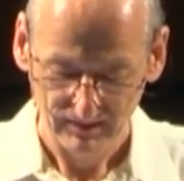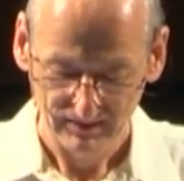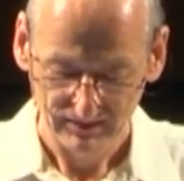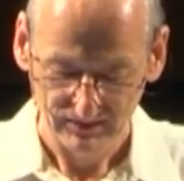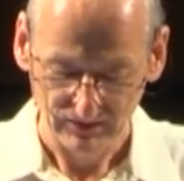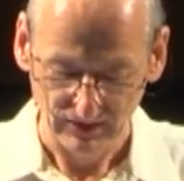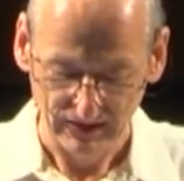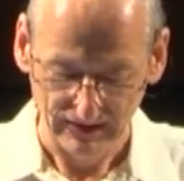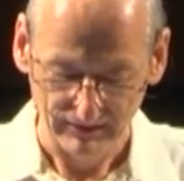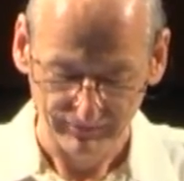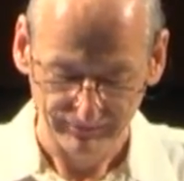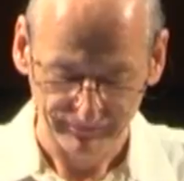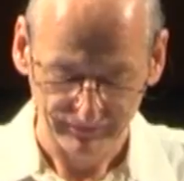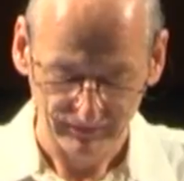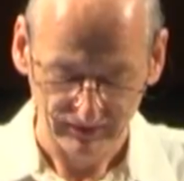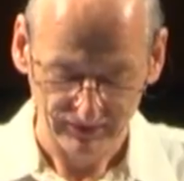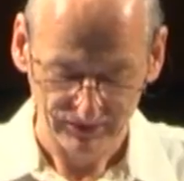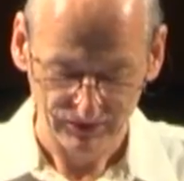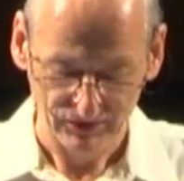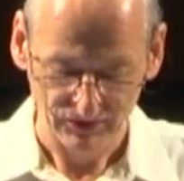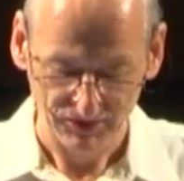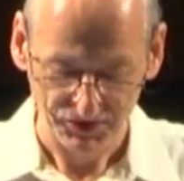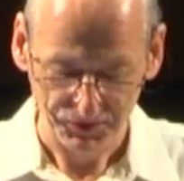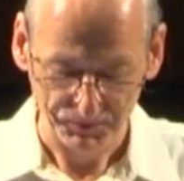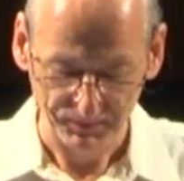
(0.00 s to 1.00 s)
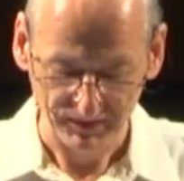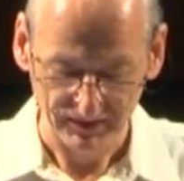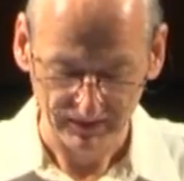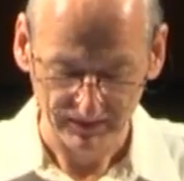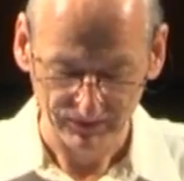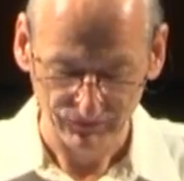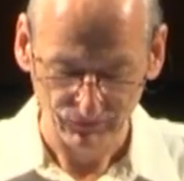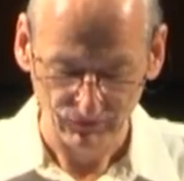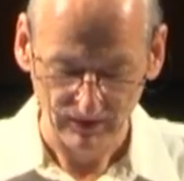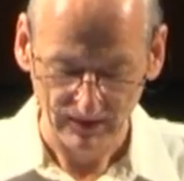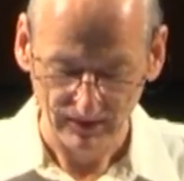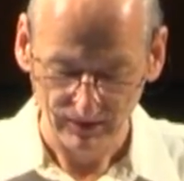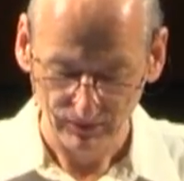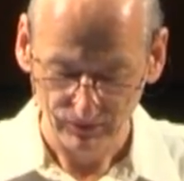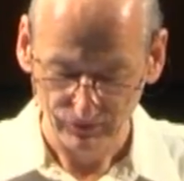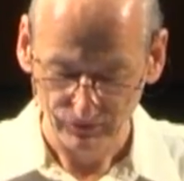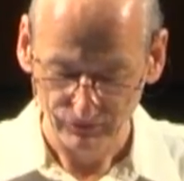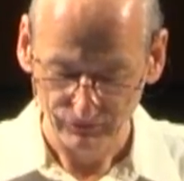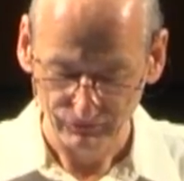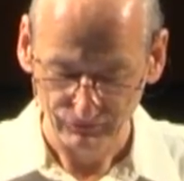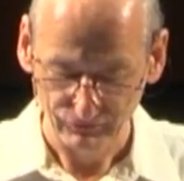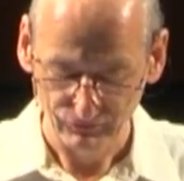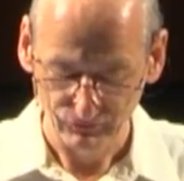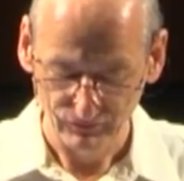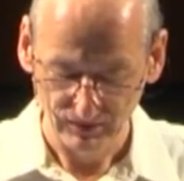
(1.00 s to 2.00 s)
zur Erforschung spiritueller
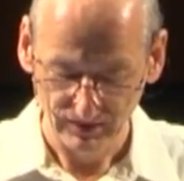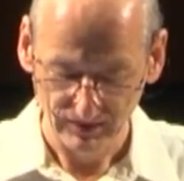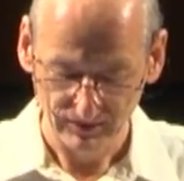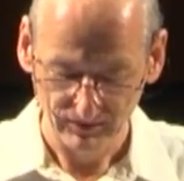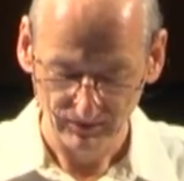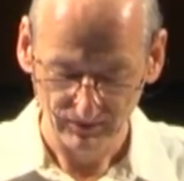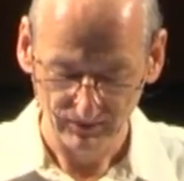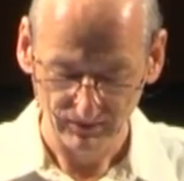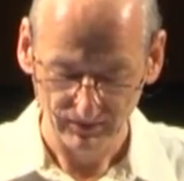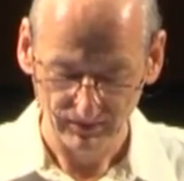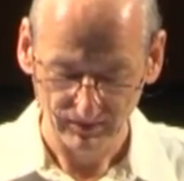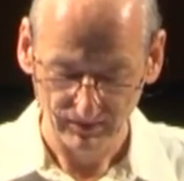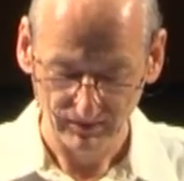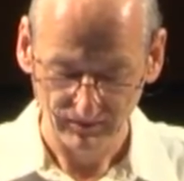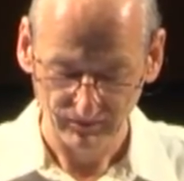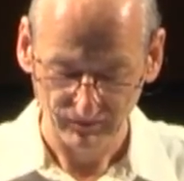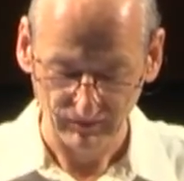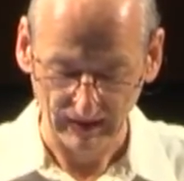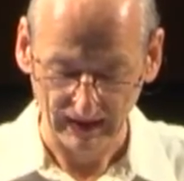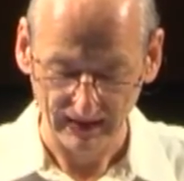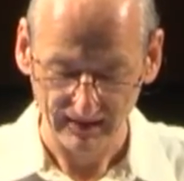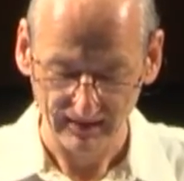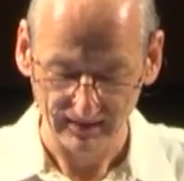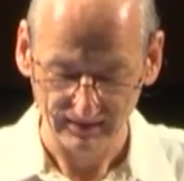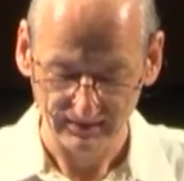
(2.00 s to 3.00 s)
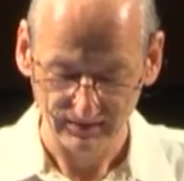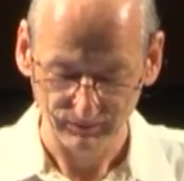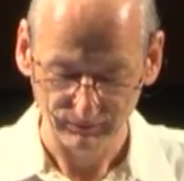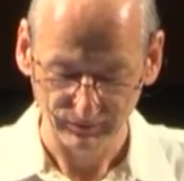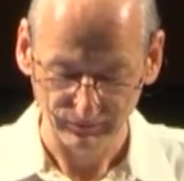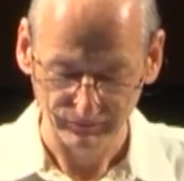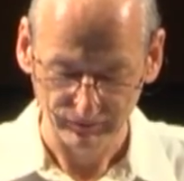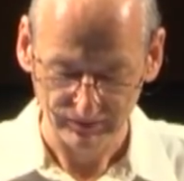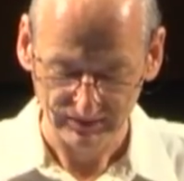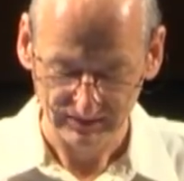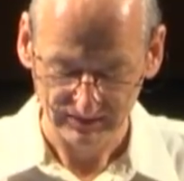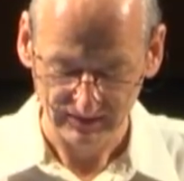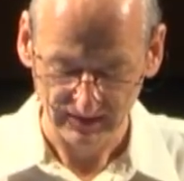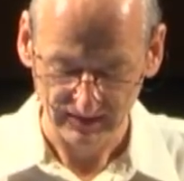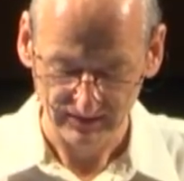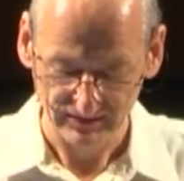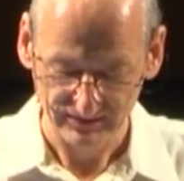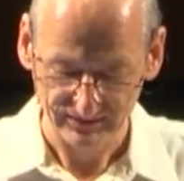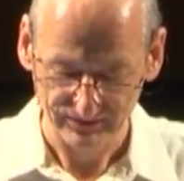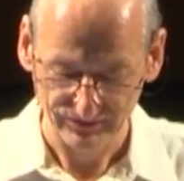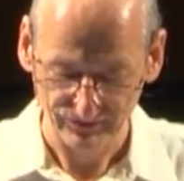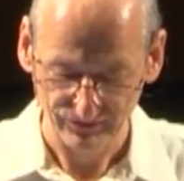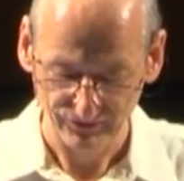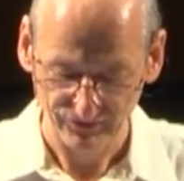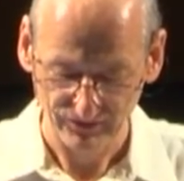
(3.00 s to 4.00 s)
Kulturen und veränderter
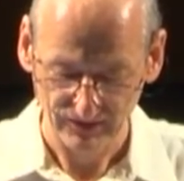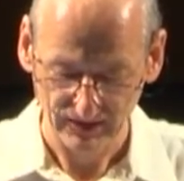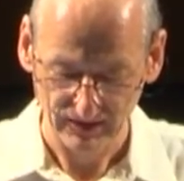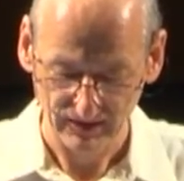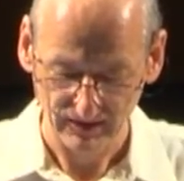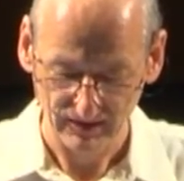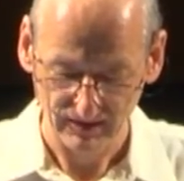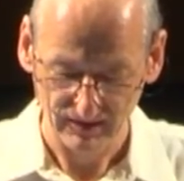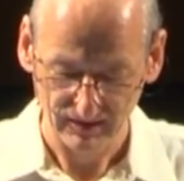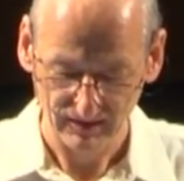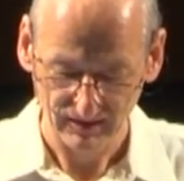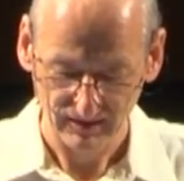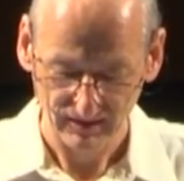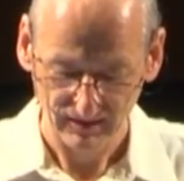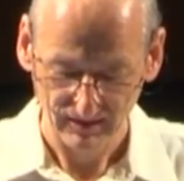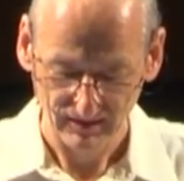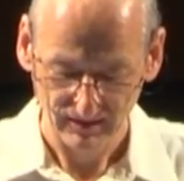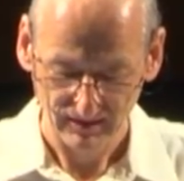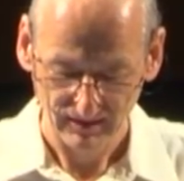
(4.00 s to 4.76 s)
Bewusstseinszustände